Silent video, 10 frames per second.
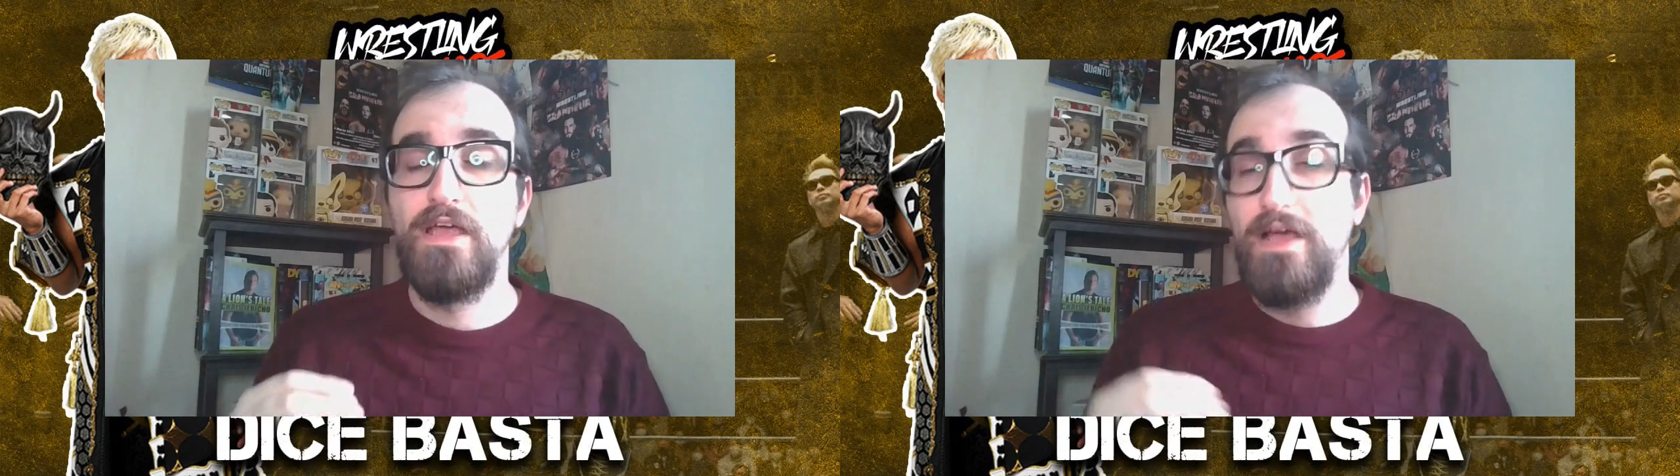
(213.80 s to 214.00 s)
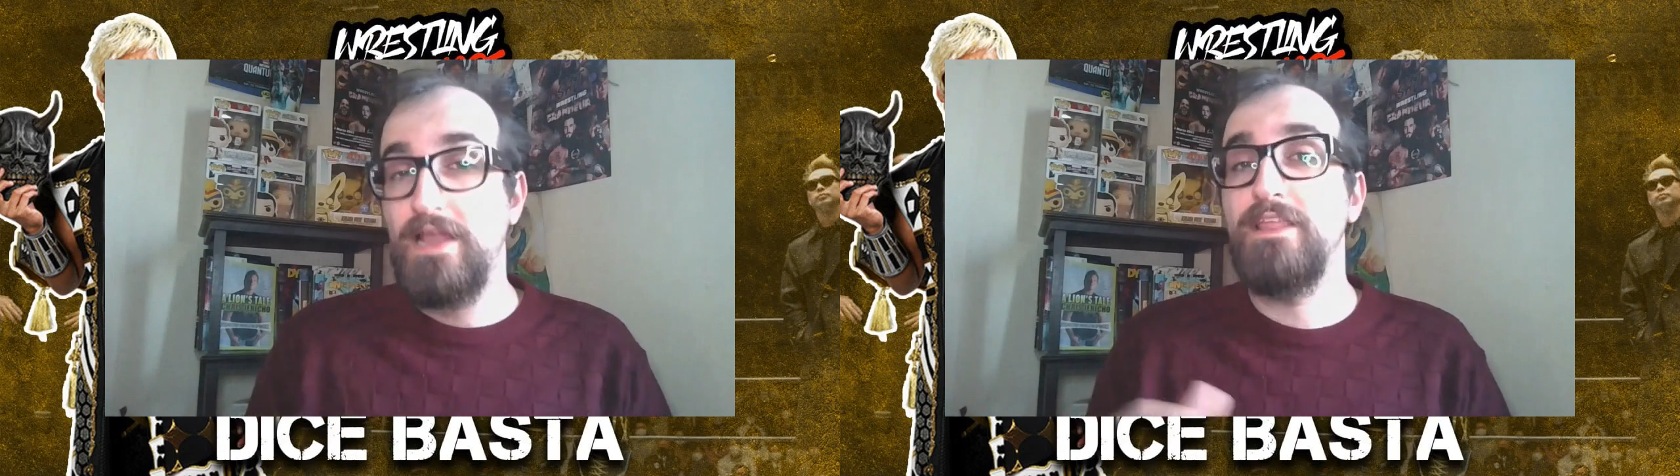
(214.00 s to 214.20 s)

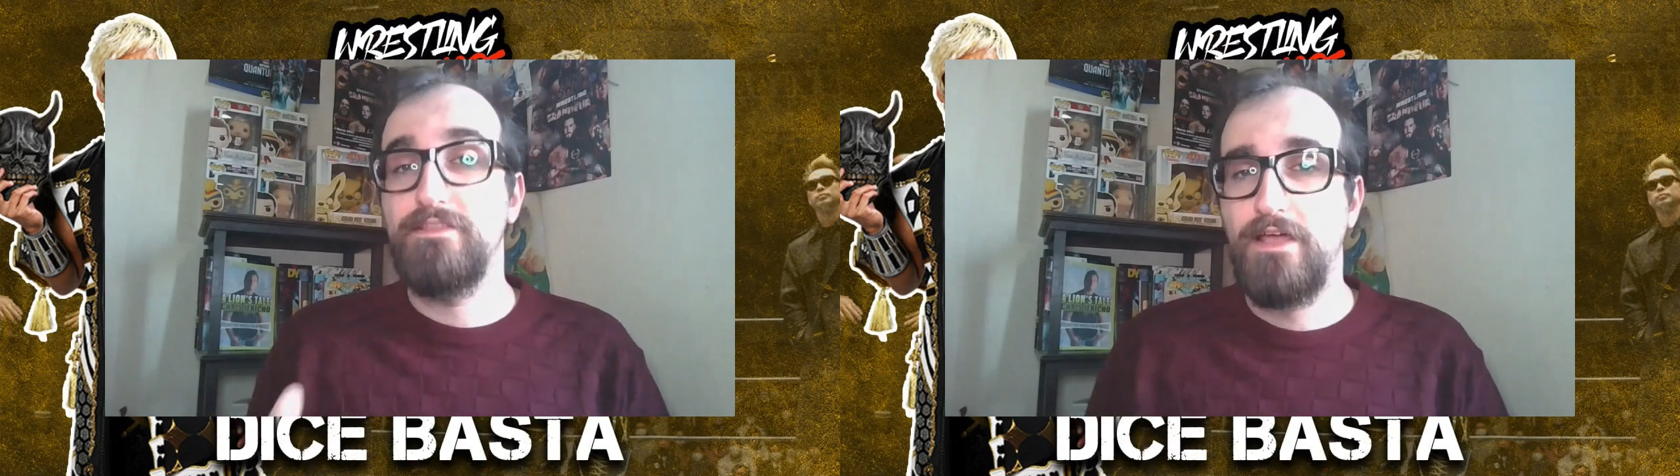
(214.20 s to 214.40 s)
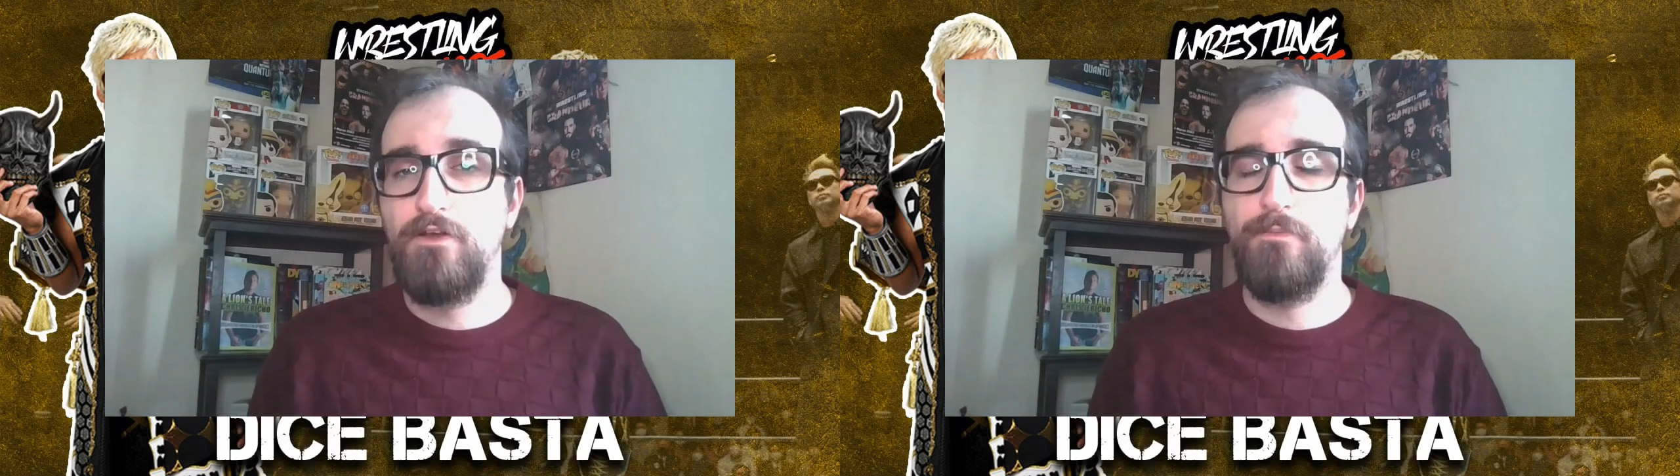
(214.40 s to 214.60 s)

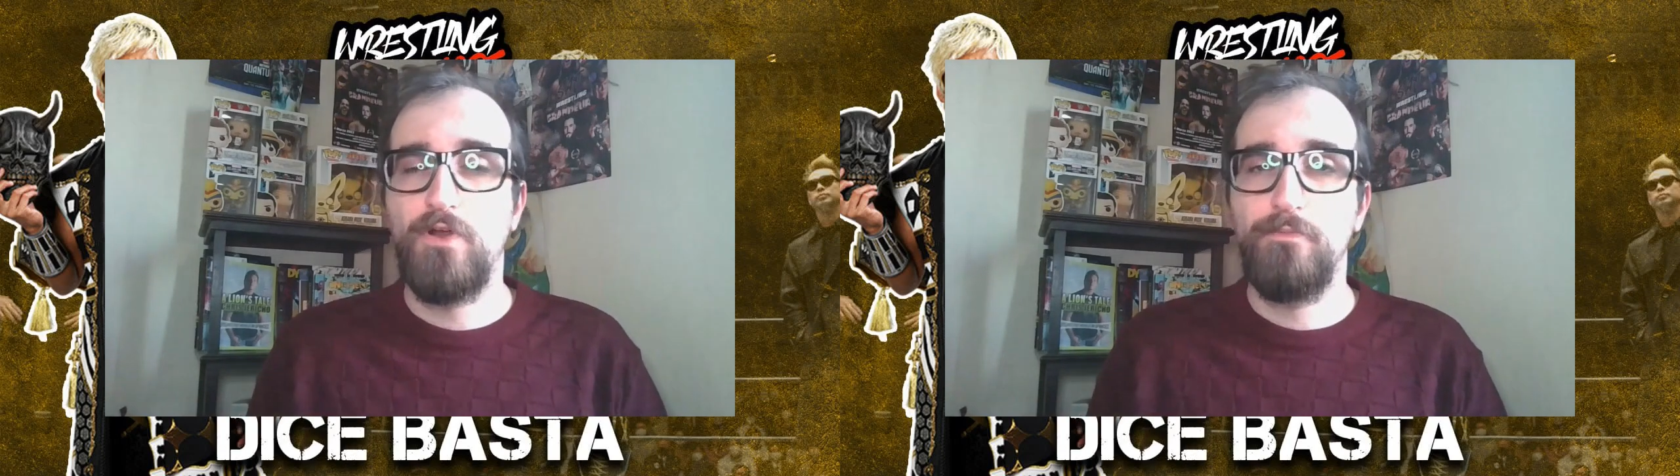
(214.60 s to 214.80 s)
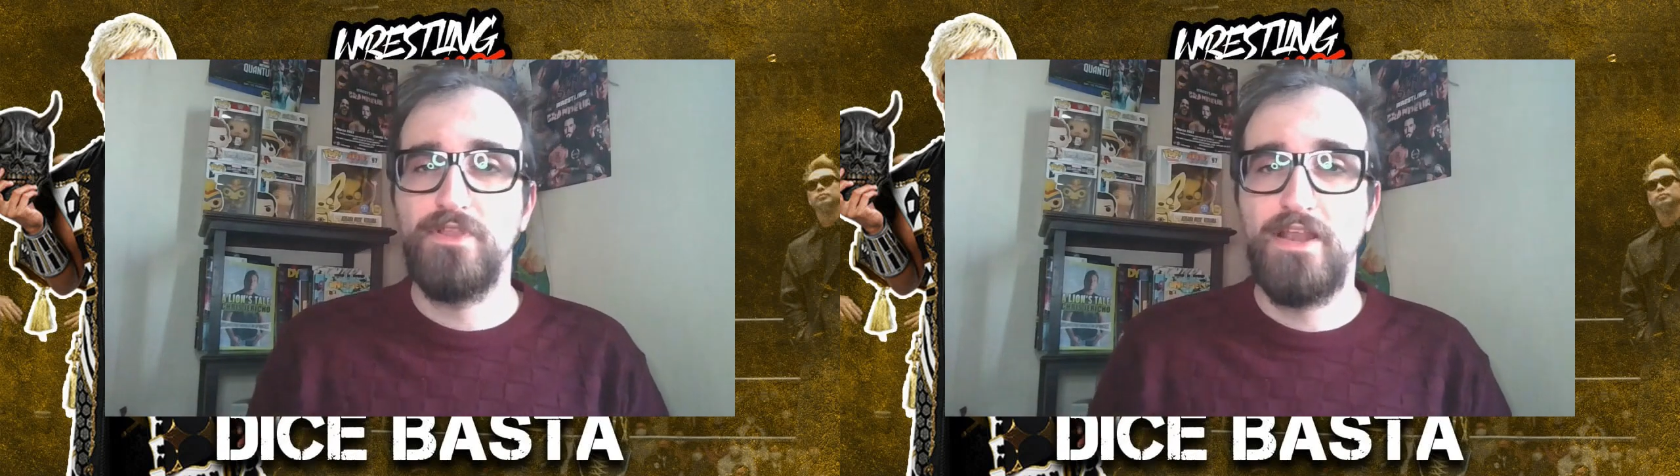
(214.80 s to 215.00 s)
all'interno
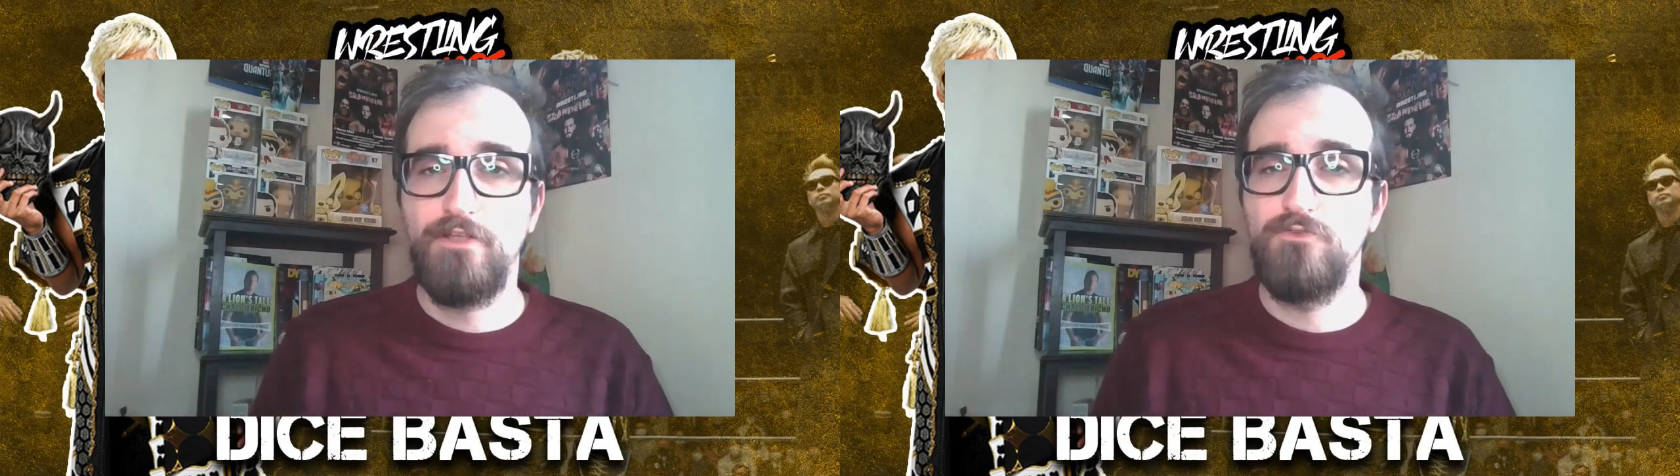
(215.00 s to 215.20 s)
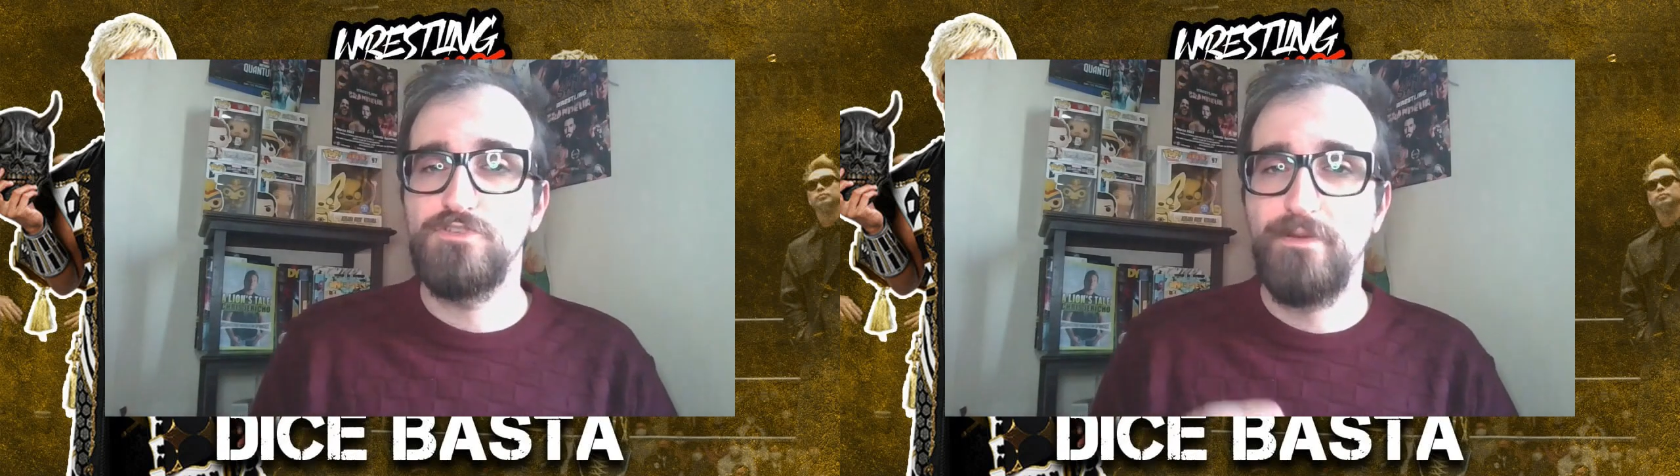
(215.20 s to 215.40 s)
proprio della
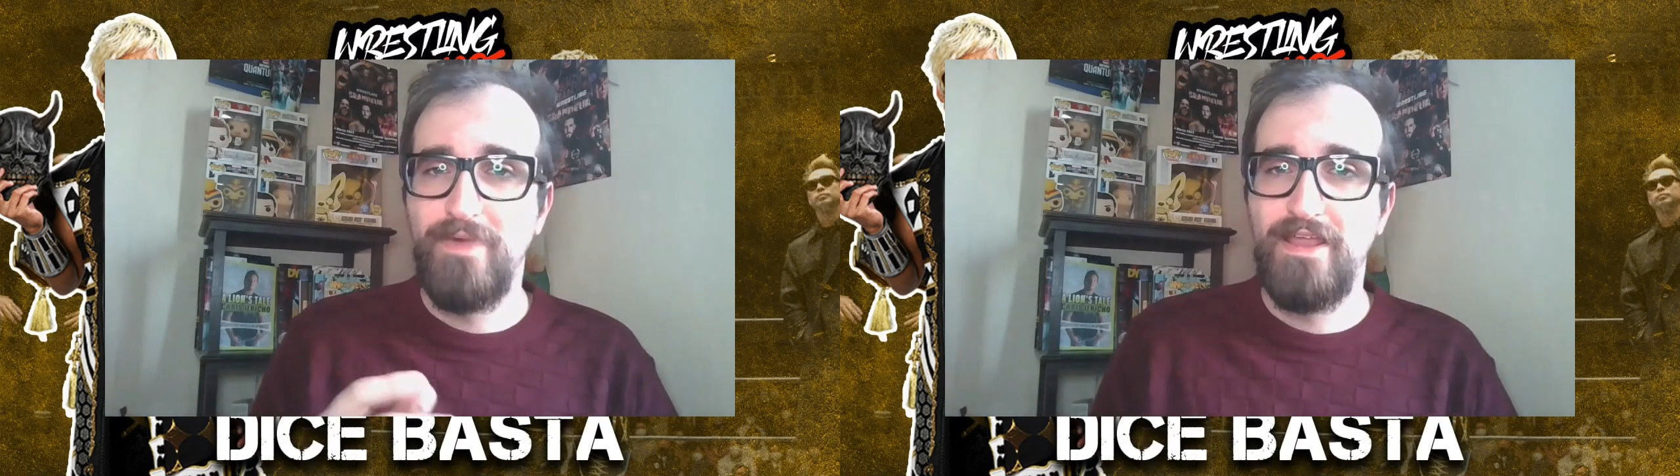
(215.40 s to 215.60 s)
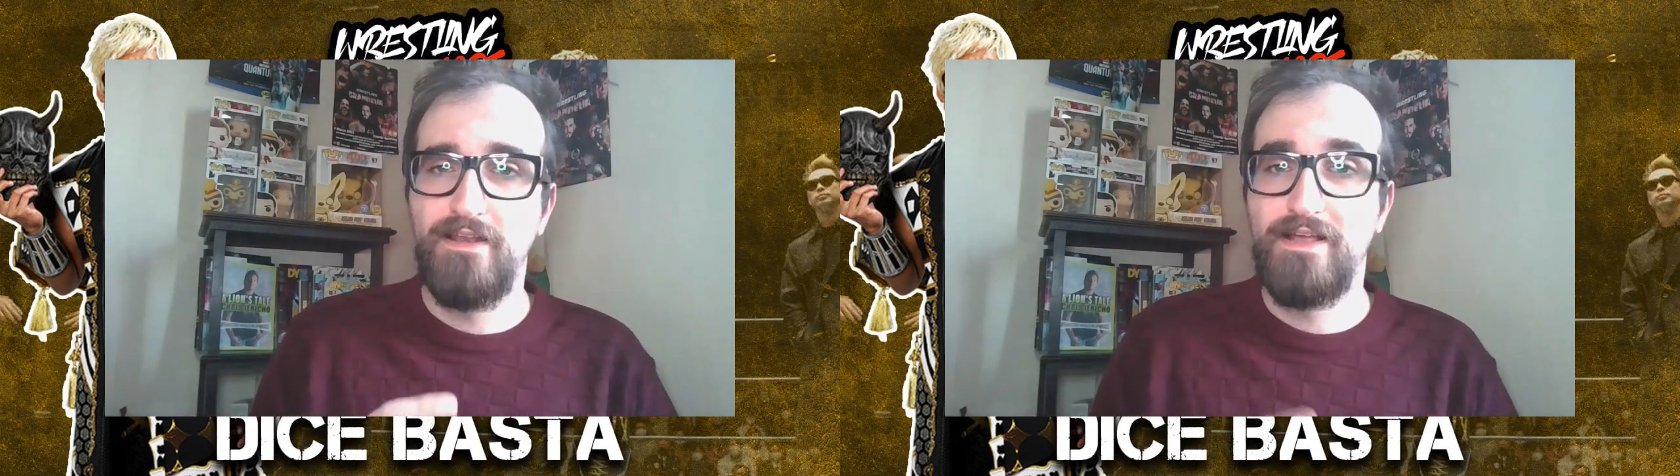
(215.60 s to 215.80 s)
New
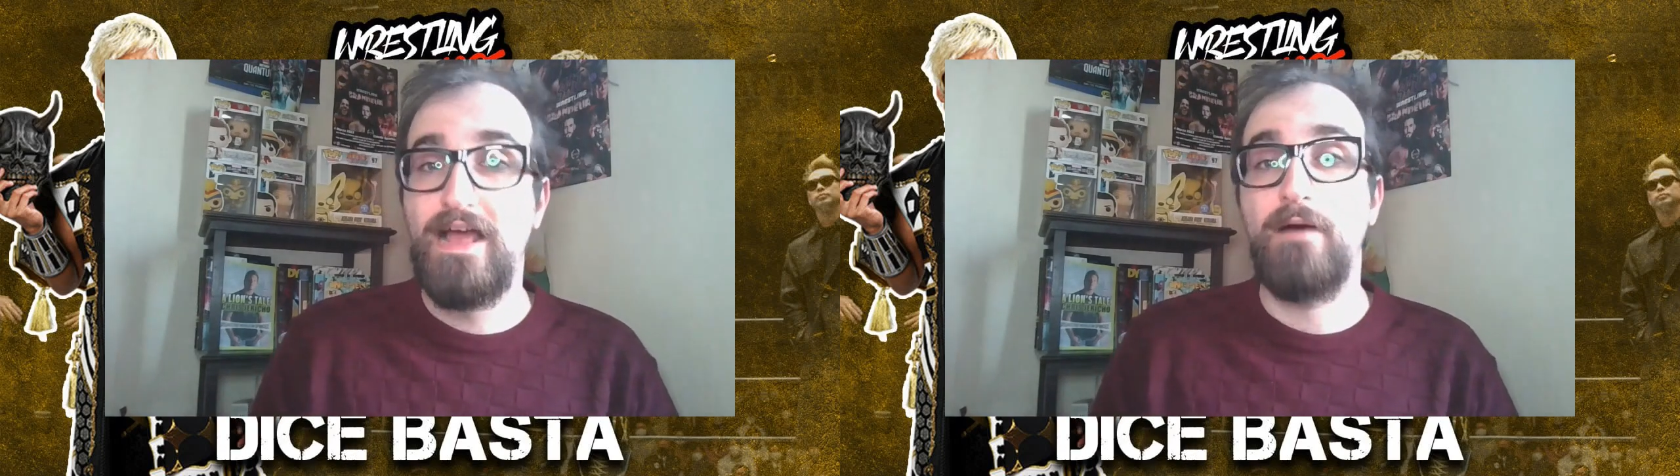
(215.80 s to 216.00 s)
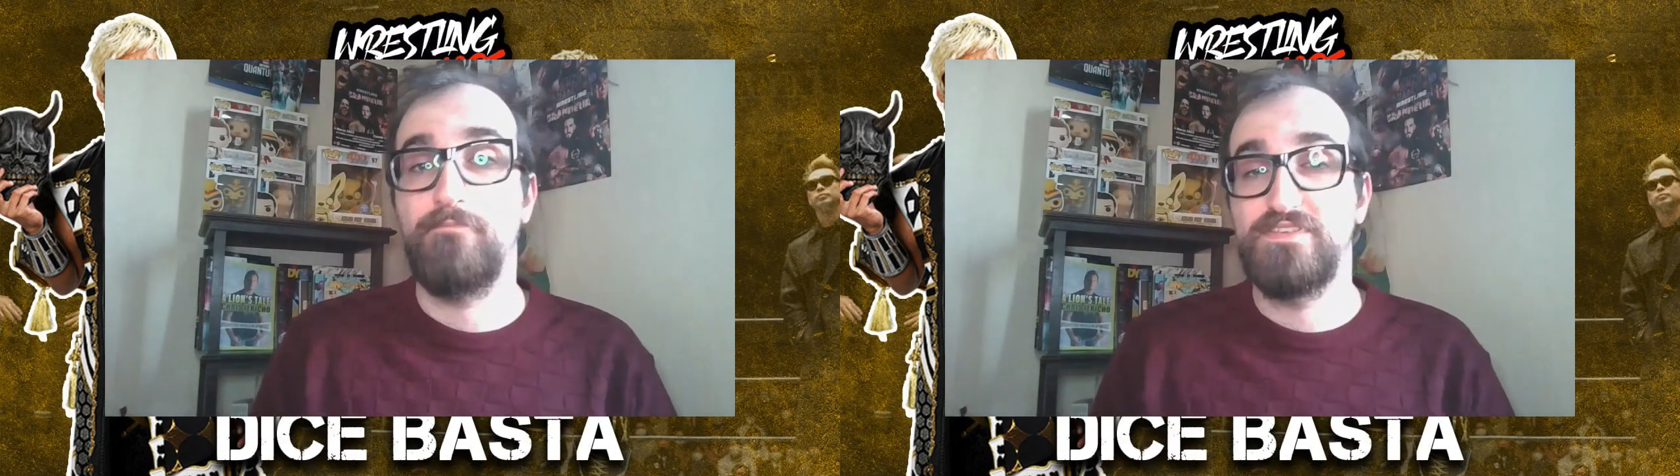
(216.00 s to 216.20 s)
Japan Cup.